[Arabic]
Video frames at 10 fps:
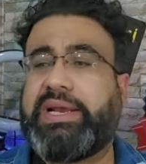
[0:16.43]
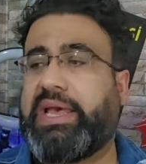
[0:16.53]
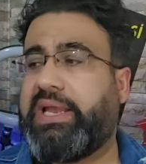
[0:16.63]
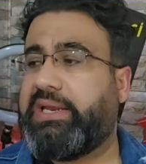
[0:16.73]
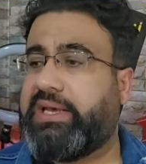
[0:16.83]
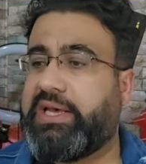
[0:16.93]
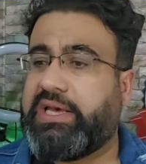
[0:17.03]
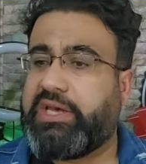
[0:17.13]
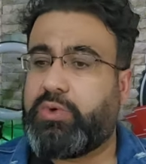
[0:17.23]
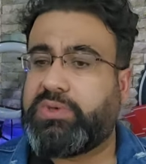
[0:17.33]
كان
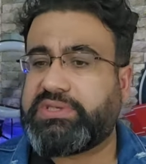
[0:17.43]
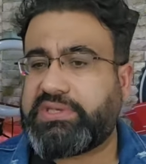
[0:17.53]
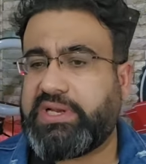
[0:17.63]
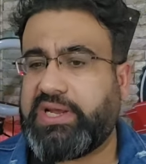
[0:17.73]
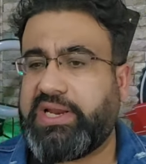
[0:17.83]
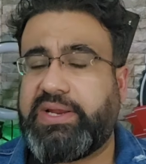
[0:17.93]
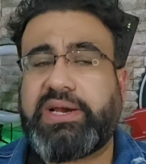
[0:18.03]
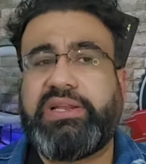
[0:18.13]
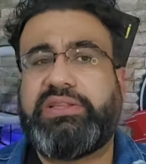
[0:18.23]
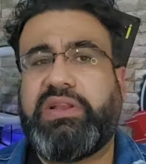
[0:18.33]
يوصل
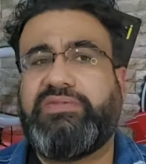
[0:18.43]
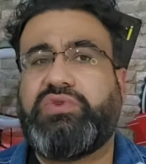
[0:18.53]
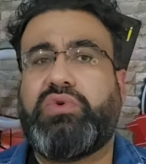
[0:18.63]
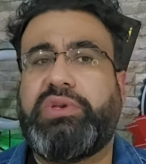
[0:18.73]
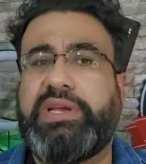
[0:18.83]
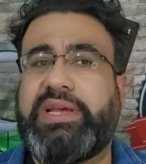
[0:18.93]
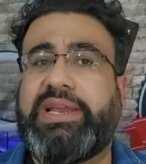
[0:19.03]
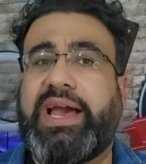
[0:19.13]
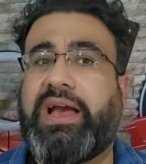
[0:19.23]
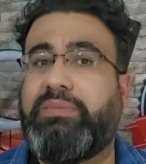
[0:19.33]
النقل التلفزيوني
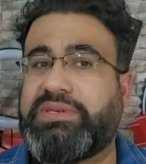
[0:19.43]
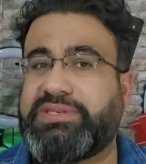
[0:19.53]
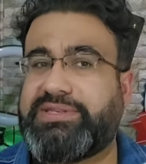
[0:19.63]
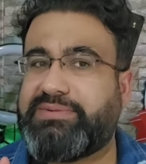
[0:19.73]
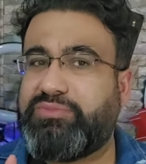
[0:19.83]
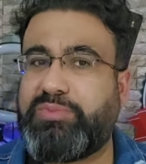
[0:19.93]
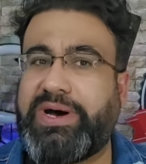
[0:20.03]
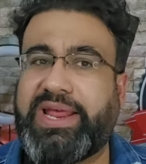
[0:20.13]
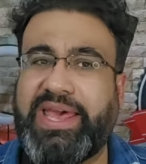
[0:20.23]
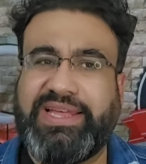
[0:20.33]
لخمس
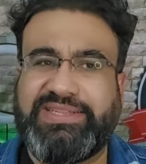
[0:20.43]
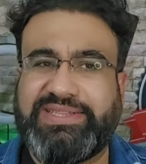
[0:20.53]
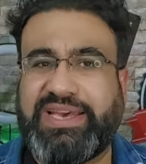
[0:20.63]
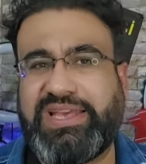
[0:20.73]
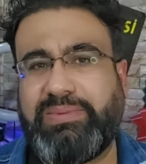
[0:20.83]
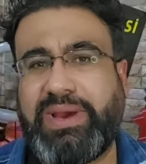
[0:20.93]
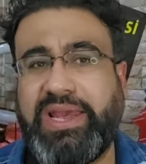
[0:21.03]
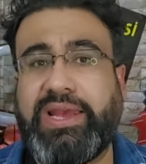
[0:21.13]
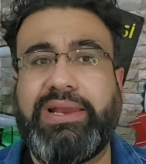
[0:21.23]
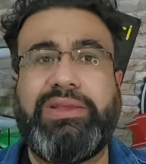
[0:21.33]
مباريات تخيل
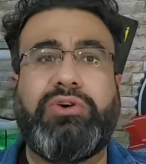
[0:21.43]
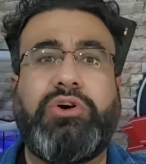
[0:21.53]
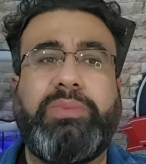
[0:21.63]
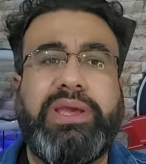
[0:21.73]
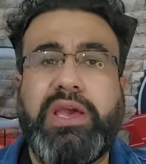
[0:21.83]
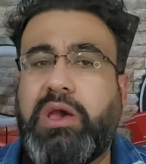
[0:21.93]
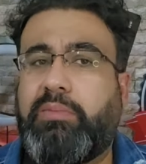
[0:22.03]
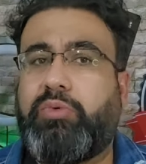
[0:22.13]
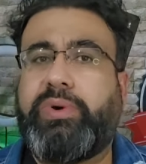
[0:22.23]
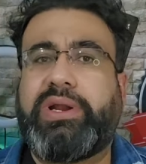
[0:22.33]
معي اليوم
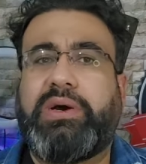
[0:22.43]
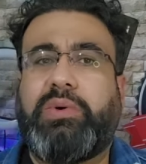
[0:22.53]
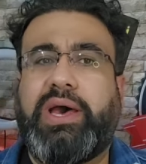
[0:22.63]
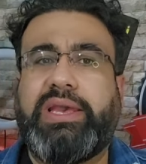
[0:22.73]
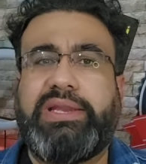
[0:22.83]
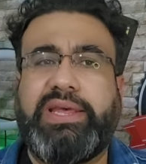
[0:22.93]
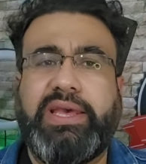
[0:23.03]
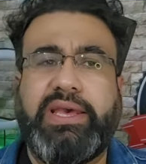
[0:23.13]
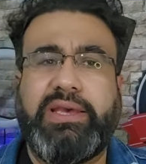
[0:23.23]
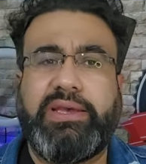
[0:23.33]
مباراه واحده
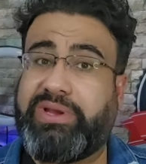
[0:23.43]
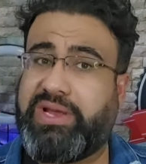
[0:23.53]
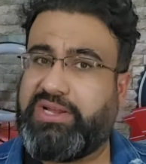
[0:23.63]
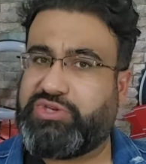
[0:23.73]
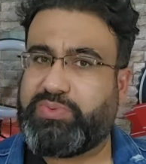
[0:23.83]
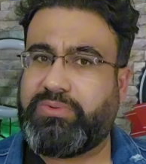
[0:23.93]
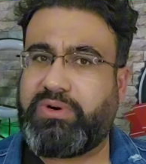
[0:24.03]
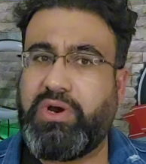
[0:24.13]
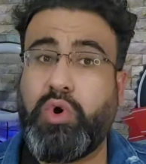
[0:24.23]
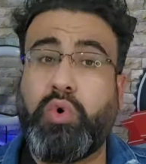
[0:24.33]
بكل
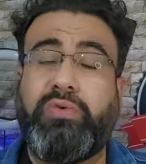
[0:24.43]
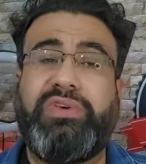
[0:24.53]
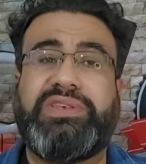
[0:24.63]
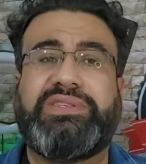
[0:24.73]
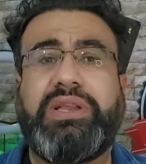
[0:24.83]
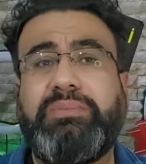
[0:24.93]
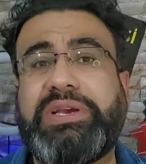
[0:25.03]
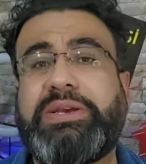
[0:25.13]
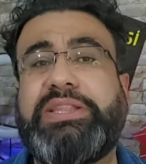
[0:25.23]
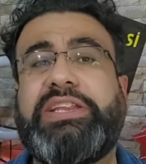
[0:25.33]
اسبوع وفي ظلم
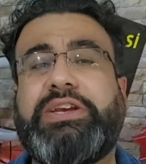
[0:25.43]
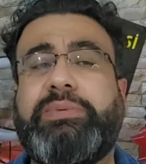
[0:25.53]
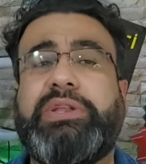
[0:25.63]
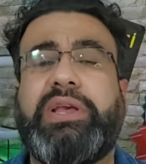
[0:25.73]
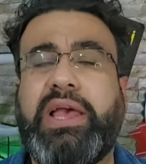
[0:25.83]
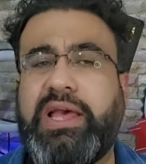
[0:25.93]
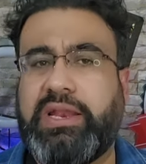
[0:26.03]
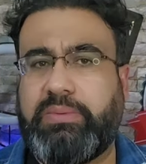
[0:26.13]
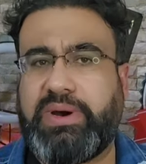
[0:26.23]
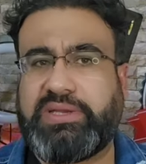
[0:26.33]
كتير كبير
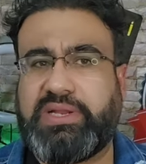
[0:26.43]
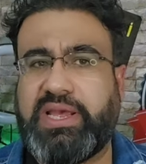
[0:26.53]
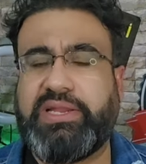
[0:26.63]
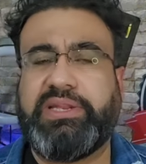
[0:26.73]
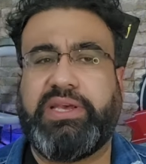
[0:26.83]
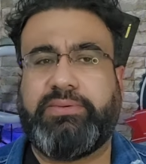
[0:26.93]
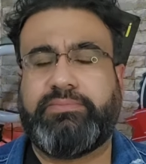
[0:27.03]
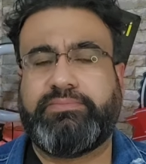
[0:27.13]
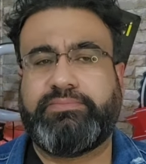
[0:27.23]
لبعض الانديه